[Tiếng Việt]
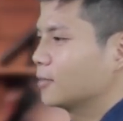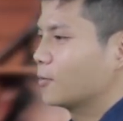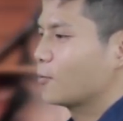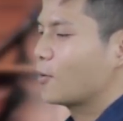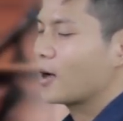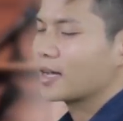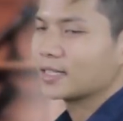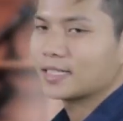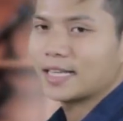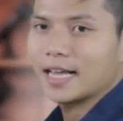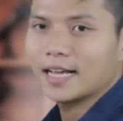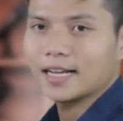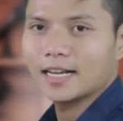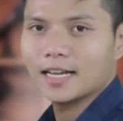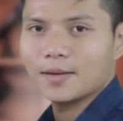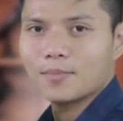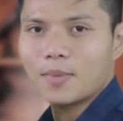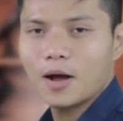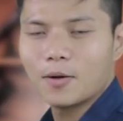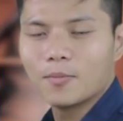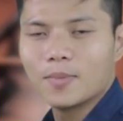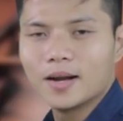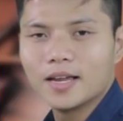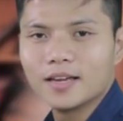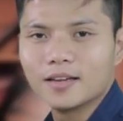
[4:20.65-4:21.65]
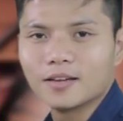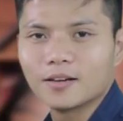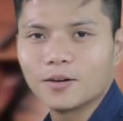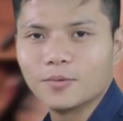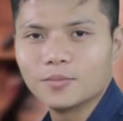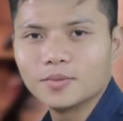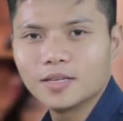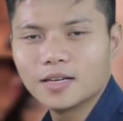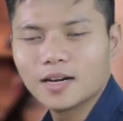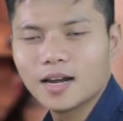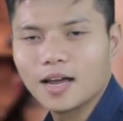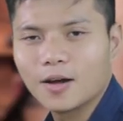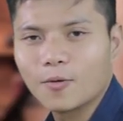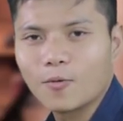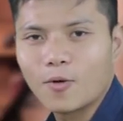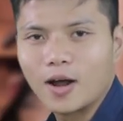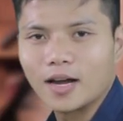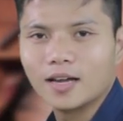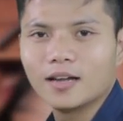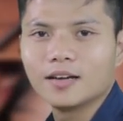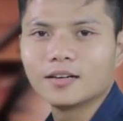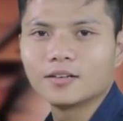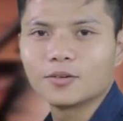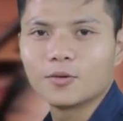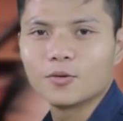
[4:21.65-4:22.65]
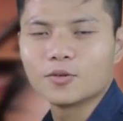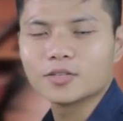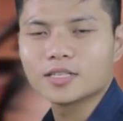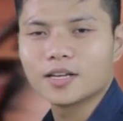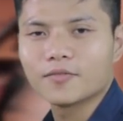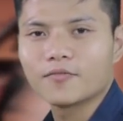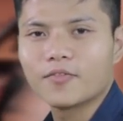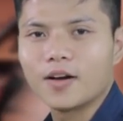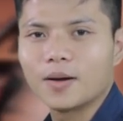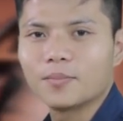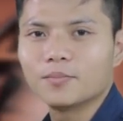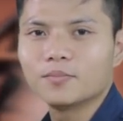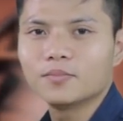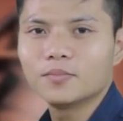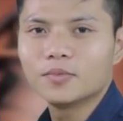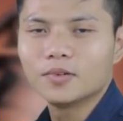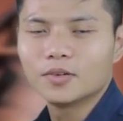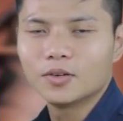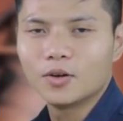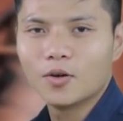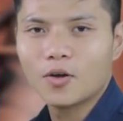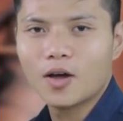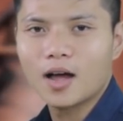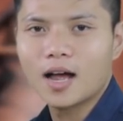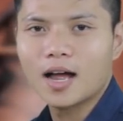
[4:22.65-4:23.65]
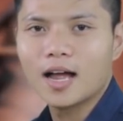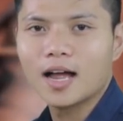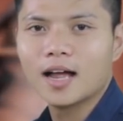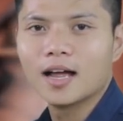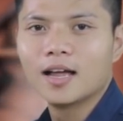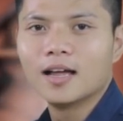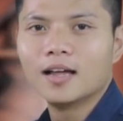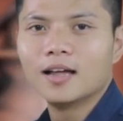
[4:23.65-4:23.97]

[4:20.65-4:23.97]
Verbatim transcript: quan sát cái bao bì cũng như là ngoại hình của sản phẩm loa